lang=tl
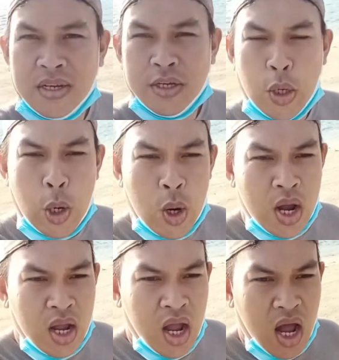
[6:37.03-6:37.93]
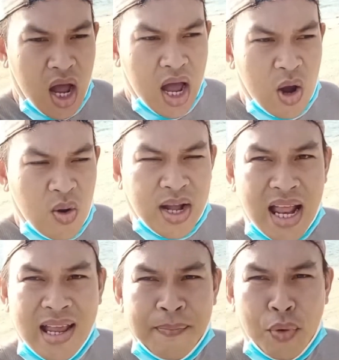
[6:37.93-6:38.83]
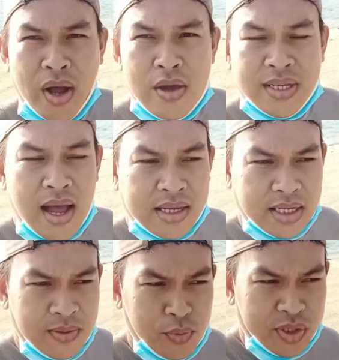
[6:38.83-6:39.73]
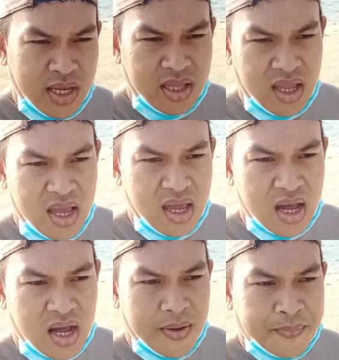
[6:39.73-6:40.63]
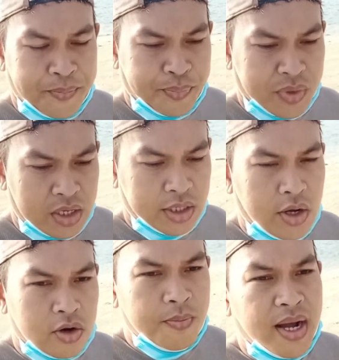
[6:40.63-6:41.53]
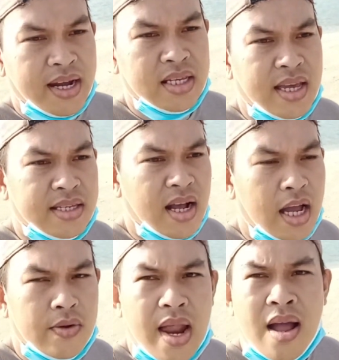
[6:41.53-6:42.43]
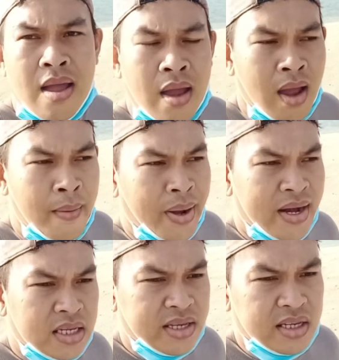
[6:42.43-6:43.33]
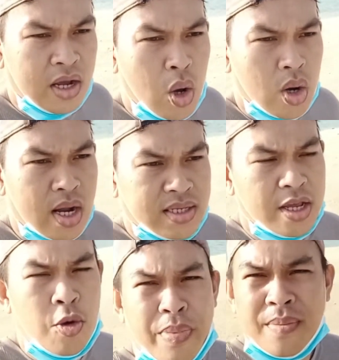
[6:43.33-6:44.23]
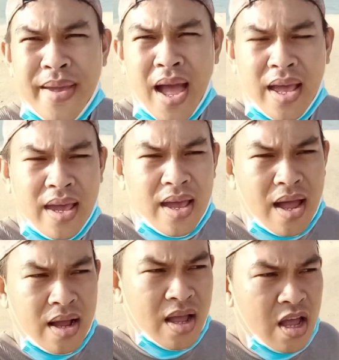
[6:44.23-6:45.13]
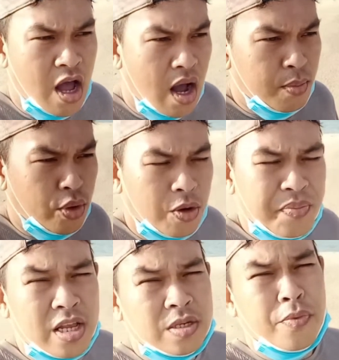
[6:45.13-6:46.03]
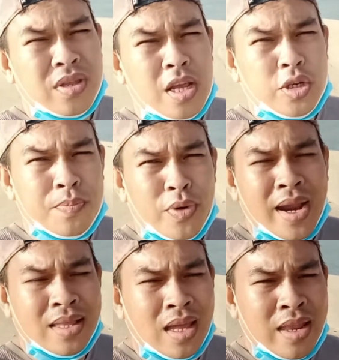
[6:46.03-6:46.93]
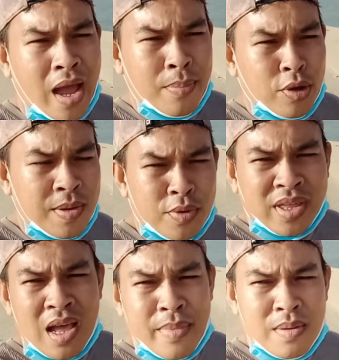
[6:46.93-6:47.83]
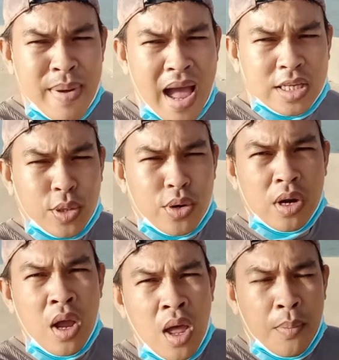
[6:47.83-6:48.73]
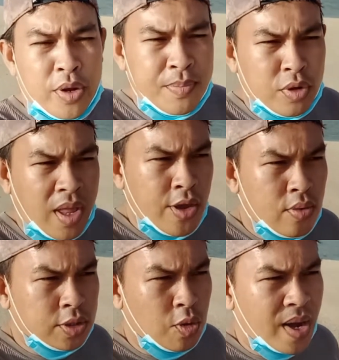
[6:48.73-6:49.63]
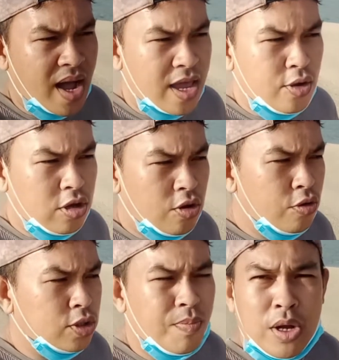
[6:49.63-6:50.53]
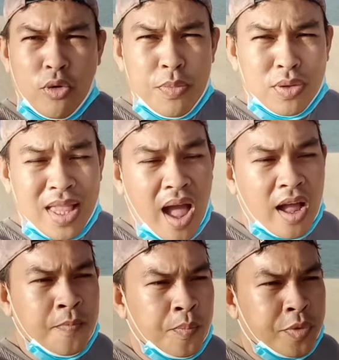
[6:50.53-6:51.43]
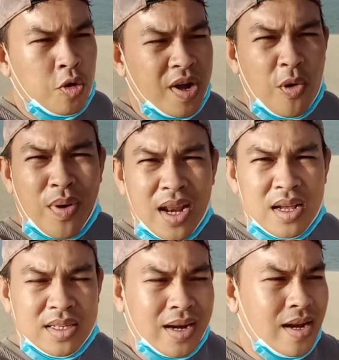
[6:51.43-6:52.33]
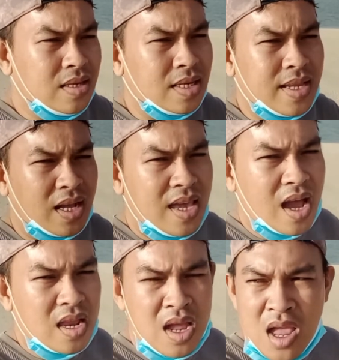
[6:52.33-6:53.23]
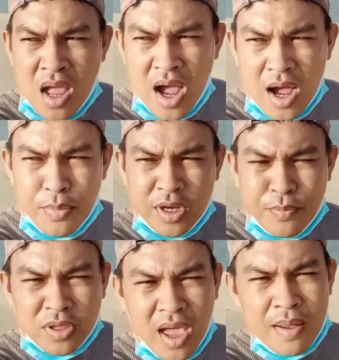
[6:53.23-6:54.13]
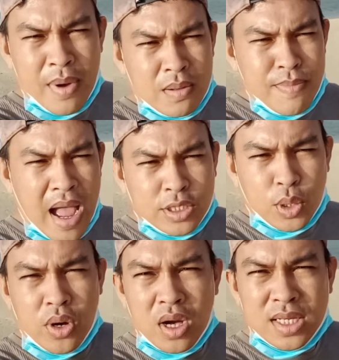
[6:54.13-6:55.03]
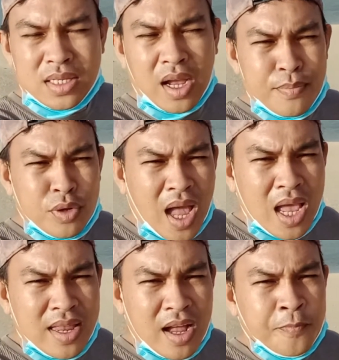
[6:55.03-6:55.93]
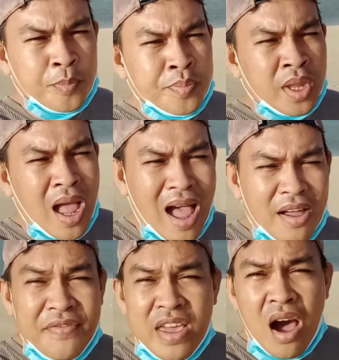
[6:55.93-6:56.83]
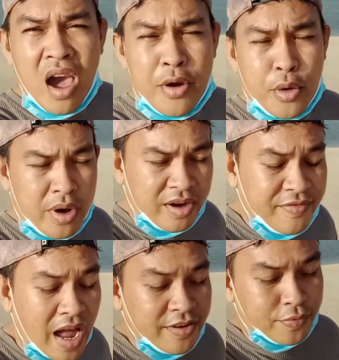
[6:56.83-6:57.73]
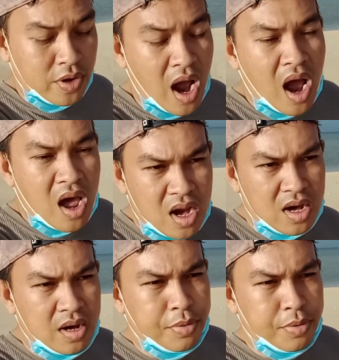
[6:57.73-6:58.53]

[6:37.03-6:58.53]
So, uh, kung galing po kayo sa, sa Cebu City, um, siguro mga nasa isang ano lang, mga nasa isang oras lang yung pagbiyahe. Ang, ang mode of transportation po natin ay pwede po tayong mag-bus or pwede po tayong sumakay, yung, yung gustong mag-commute lang, yung mga walang sariling sasakyan. Uh, pwede po tayong mag-bus or sasakay po tayo ng uh, V-hire or van for hire.